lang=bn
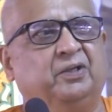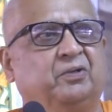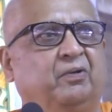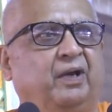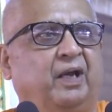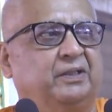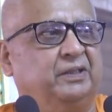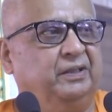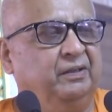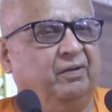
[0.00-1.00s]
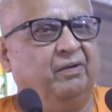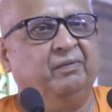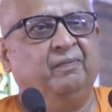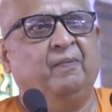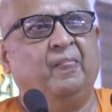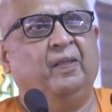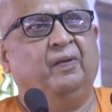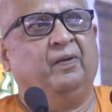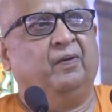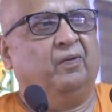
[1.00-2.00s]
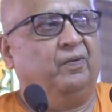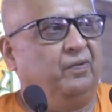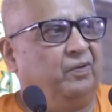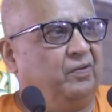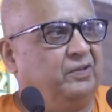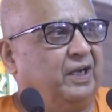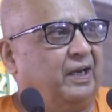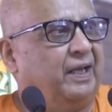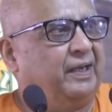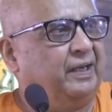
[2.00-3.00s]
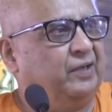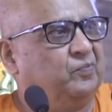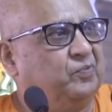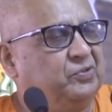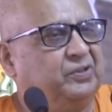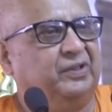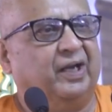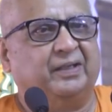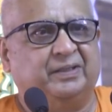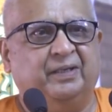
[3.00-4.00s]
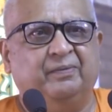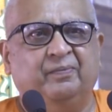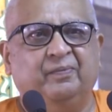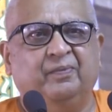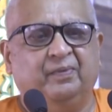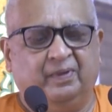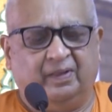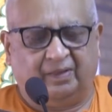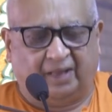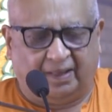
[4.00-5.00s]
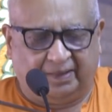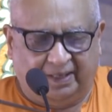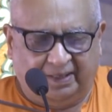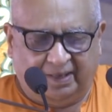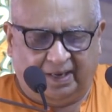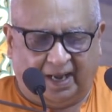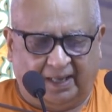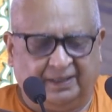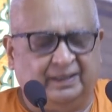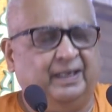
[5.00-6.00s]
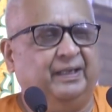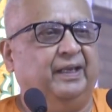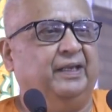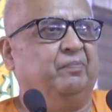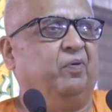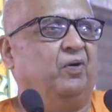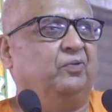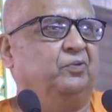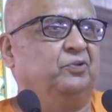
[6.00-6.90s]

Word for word: সন্ন্যাসিনীগণ অন্য অন্য যারা এখানে উপস্থিত আছেন তাদের আজকের এই ভক্ত